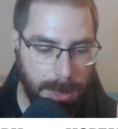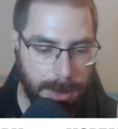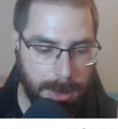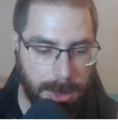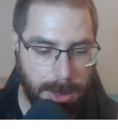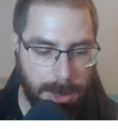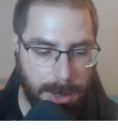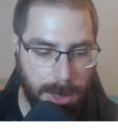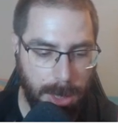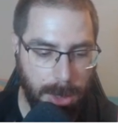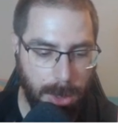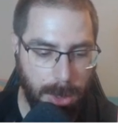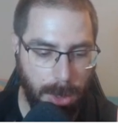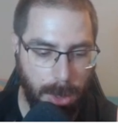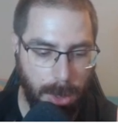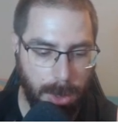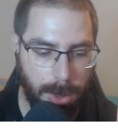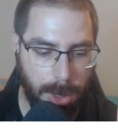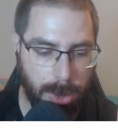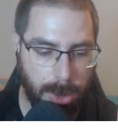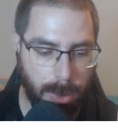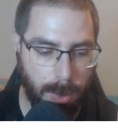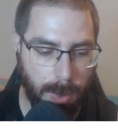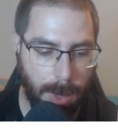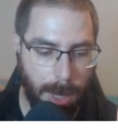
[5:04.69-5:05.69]
Si no
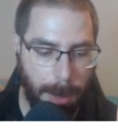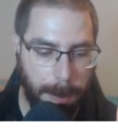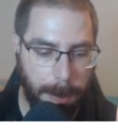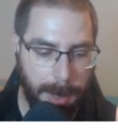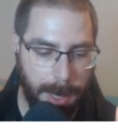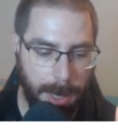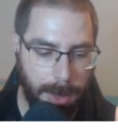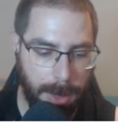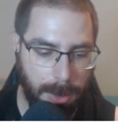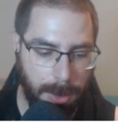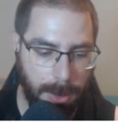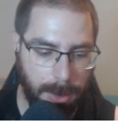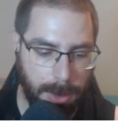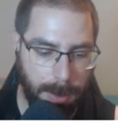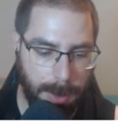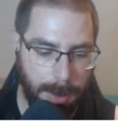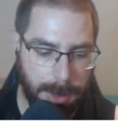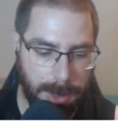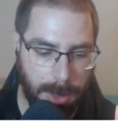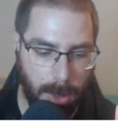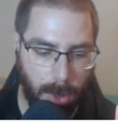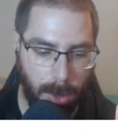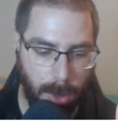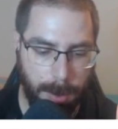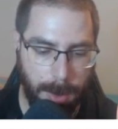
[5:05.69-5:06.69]
lo tienes un capeado, te
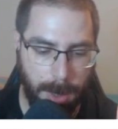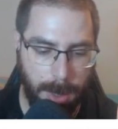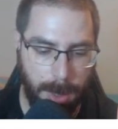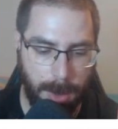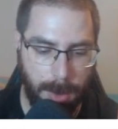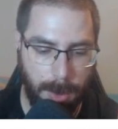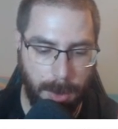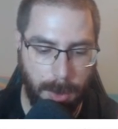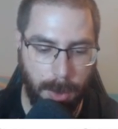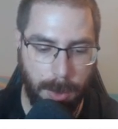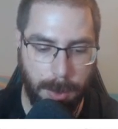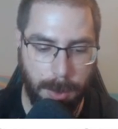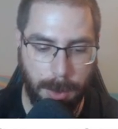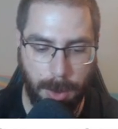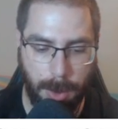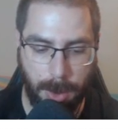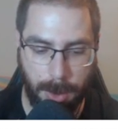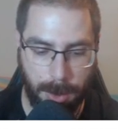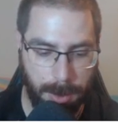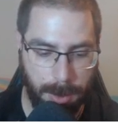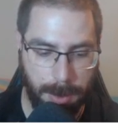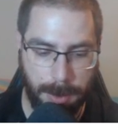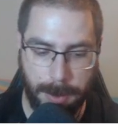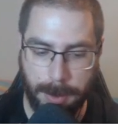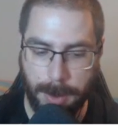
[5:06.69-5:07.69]
vas a comer un
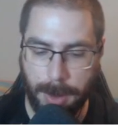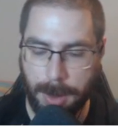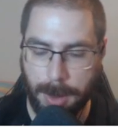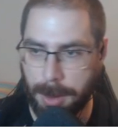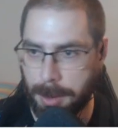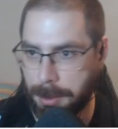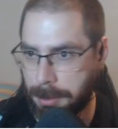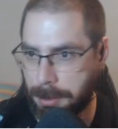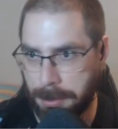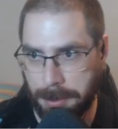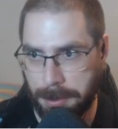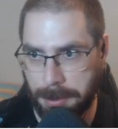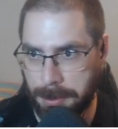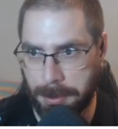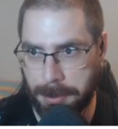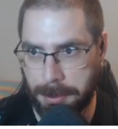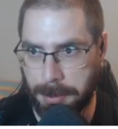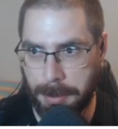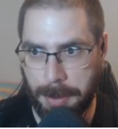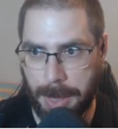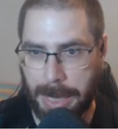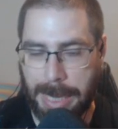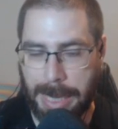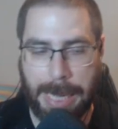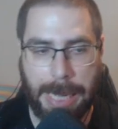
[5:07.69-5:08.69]
mojón.
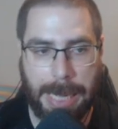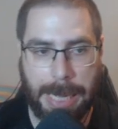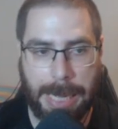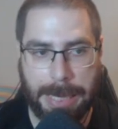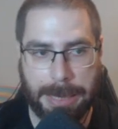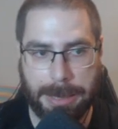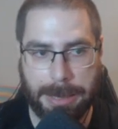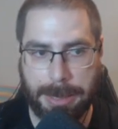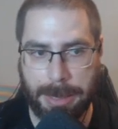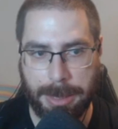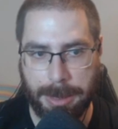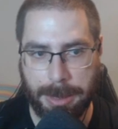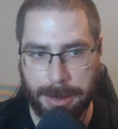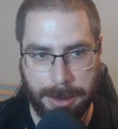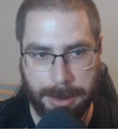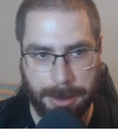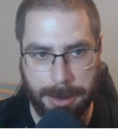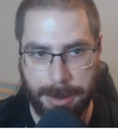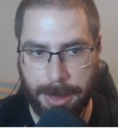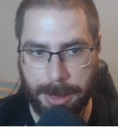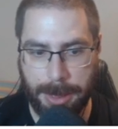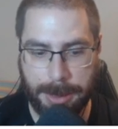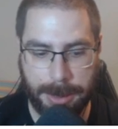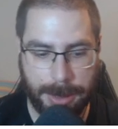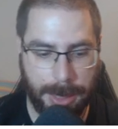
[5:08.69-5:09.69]
Así,
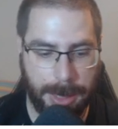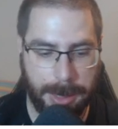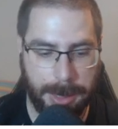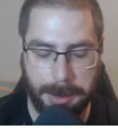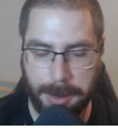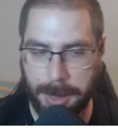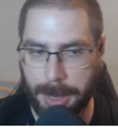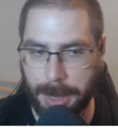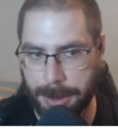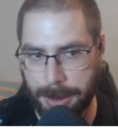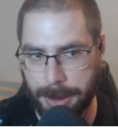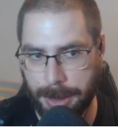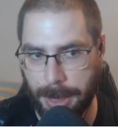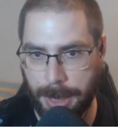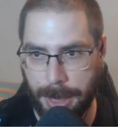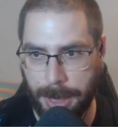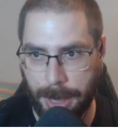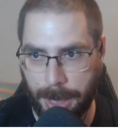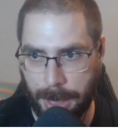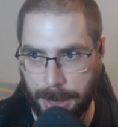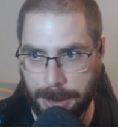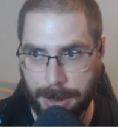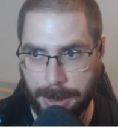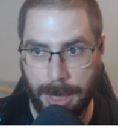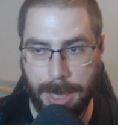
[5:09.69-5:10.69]
tienes que
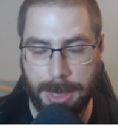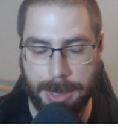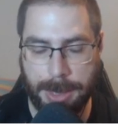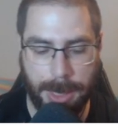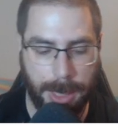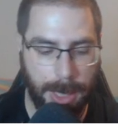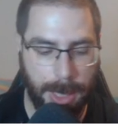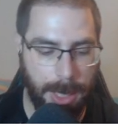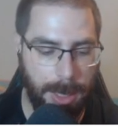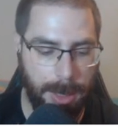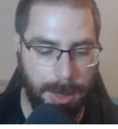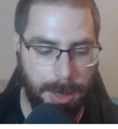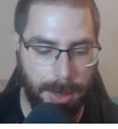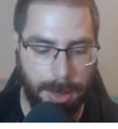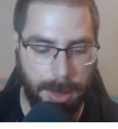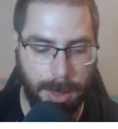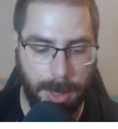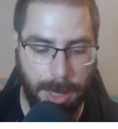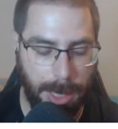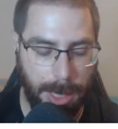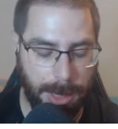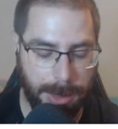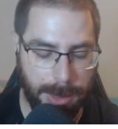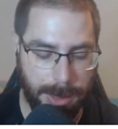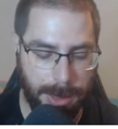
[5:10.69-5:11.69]
gastarle cristales en él,
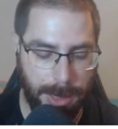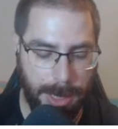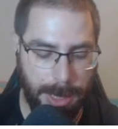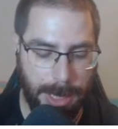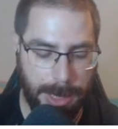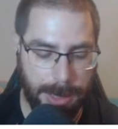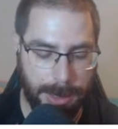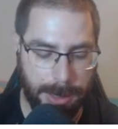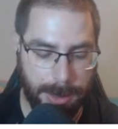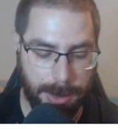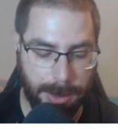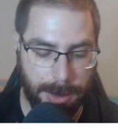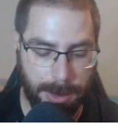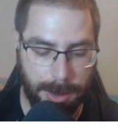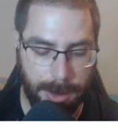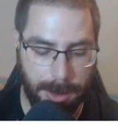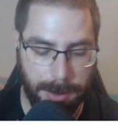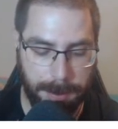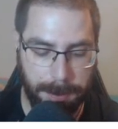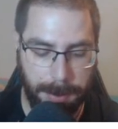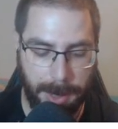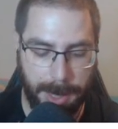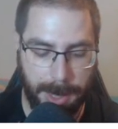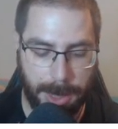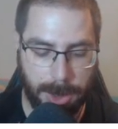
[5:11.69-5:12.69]
en las,
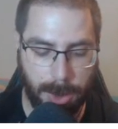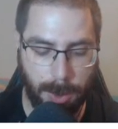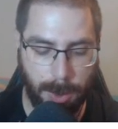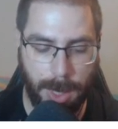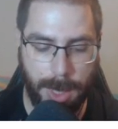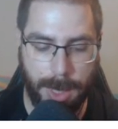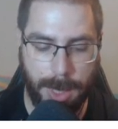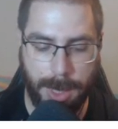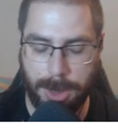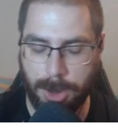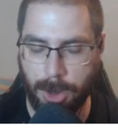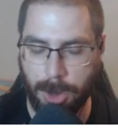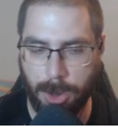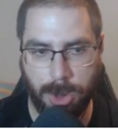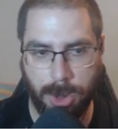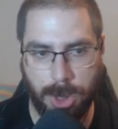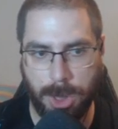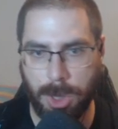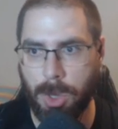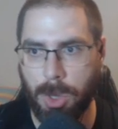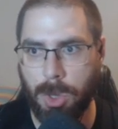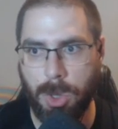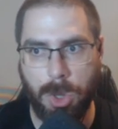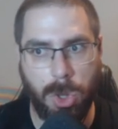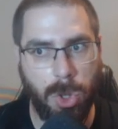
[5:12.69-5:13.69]
piedras solares, o
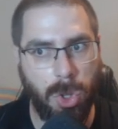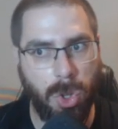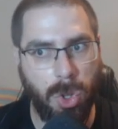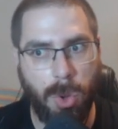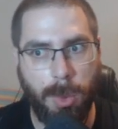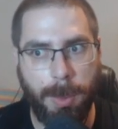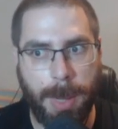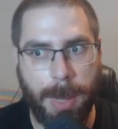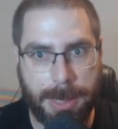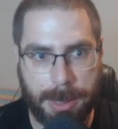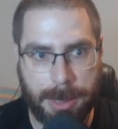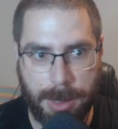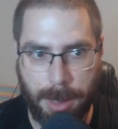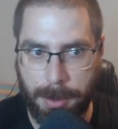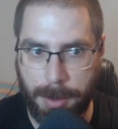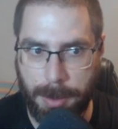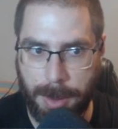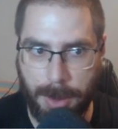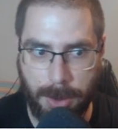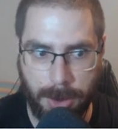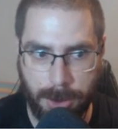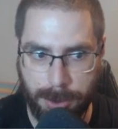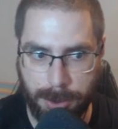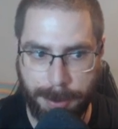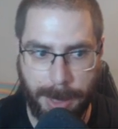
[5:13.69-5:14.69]
si no, no va a
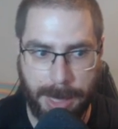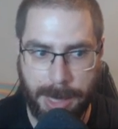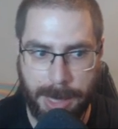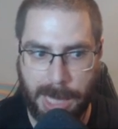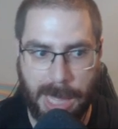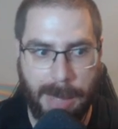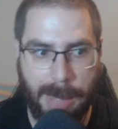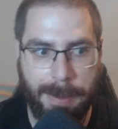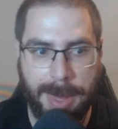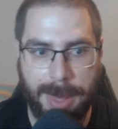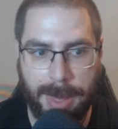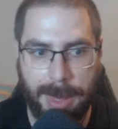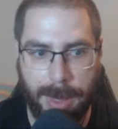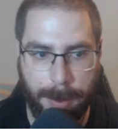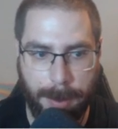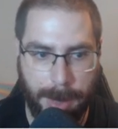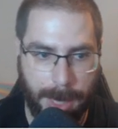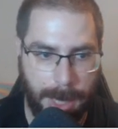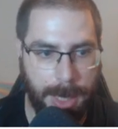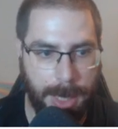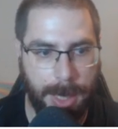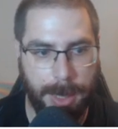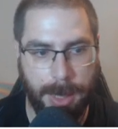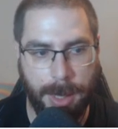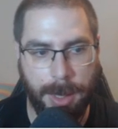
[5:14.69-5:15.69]
serviros prácticamente
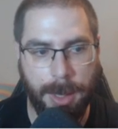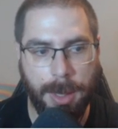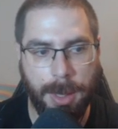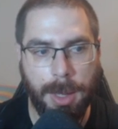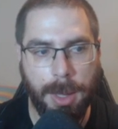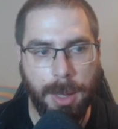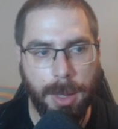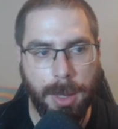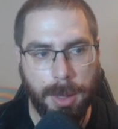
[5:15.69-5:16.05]
para nada.